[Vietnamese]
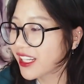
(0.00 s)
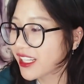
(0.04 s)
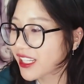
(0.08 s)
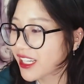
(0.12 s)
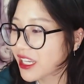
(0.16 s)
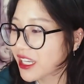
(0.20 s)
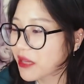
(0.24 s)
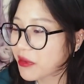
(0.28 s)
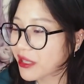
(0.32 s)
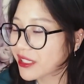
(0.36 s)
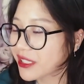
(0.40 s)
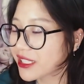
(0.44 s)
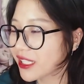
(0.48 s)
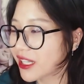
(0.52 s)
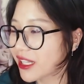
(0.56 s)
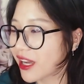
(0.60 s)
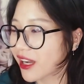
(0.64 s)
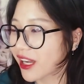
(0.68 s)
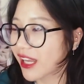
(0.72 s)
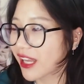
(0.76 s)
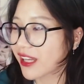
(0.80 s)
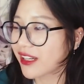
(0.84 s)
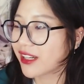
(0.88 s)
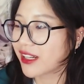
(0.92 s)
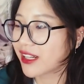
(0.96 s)
khi mà chị ở
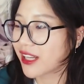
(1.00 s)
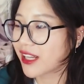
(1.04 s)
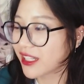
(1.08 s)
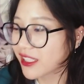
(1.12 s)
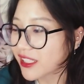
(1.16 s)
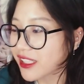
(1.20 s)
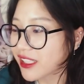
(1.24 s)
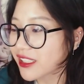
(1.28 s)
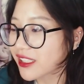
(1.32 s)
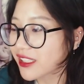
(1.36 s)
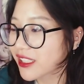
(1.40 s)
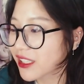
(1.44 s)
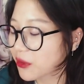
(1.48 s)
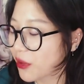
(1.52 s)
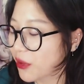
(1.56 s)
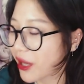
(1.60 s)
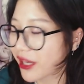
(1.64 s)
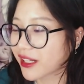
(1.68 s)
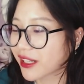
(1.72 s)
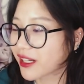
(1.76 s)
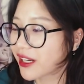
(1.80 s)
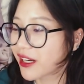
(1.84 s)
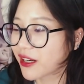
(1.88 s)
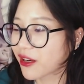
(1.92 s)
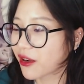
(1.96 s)
cạnh người đấy á, thì
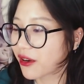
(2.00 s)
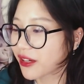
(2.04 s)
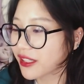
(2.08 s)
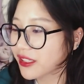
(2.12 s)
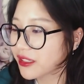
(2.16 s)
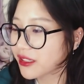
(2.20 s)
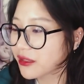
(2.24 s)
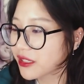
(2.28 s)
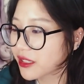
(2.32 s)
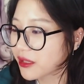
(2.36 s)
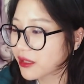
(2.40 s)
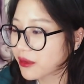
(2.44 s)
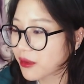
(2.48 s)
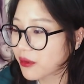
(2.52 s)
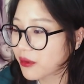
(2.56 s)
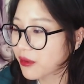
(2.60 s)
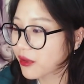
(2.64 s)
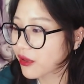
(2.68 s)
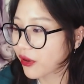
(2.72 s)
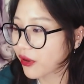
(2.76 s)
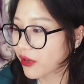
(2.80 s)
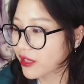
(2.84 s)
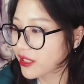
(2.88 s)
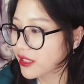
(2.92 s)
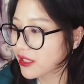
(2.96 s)
toàn người đấy nói chị không có
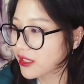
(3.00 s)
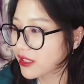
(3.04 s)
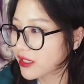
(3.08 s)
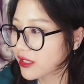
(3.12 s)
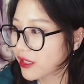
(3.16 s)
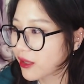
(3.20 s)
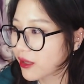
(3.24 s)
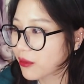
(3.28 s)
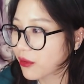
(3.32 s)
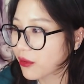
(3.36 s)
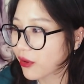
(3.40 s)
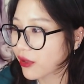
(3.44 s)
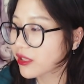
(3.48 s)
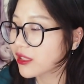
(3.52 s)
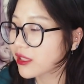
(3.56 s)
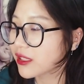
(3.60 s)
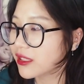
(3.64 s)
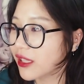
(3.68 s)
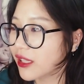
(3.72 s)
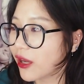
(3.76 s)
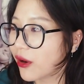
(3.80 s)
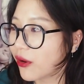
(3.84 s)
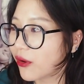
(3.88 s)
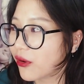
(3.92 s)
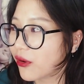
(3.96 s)
nói chị không nói được nhiều